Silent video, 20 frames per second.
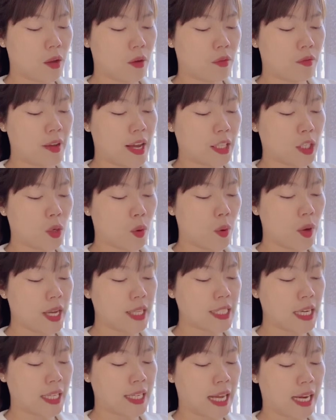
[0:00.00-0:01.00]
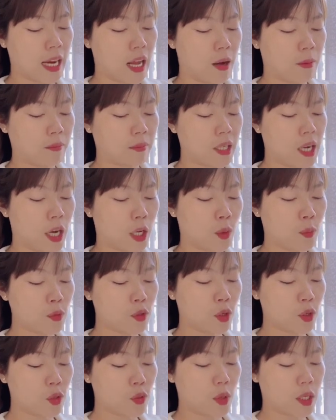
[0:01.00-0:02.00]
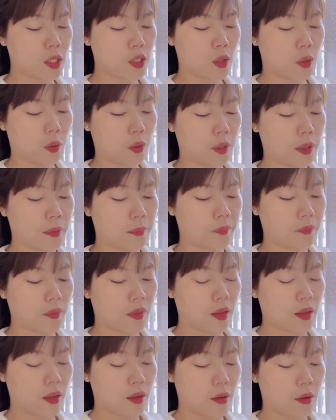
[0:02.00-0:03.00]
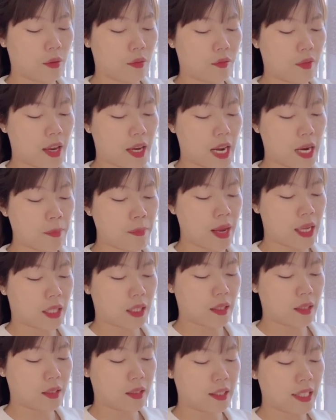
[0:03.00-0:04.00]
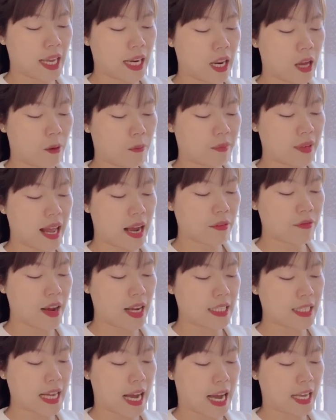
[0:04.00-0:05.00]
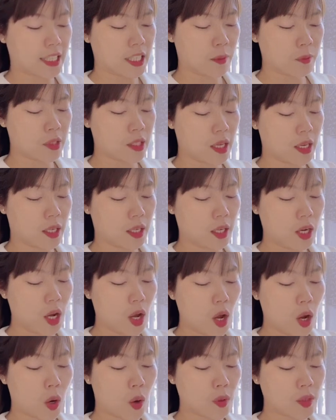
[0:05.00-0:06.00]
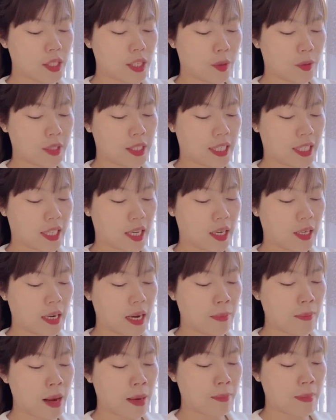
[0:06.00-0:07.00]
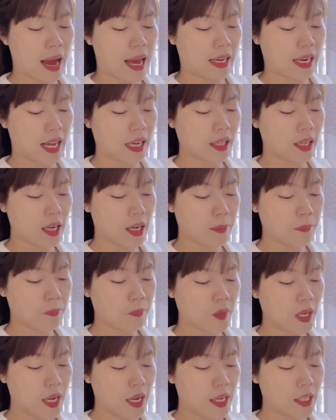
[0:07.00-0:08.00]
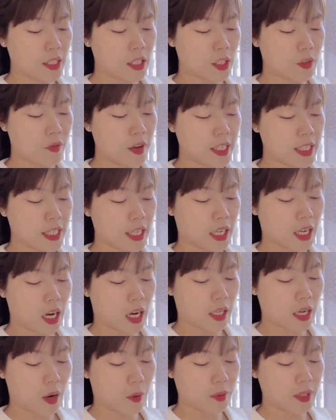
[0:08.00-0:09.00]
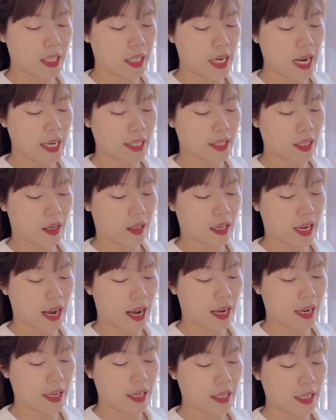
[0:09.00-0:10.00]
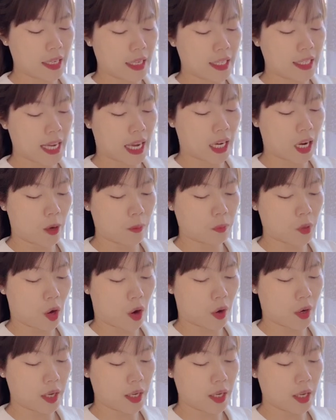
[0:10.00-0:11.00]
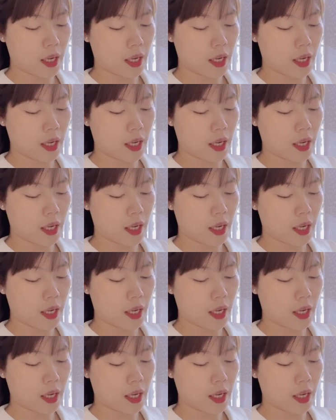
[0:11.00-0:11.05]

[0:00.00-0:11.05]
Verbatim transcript: Về thôi, chắc Nhan Hồng đợi cũng sốt ruột rồi. Về đến biệt thự, Nhan Hồng đang pha trà trong sân, cô dìu Trình Hân đến bên bàn ăn cơm. Trình Phi trì ngẩng đầu nhìn lên tầng 2, Nhan Hồng nói.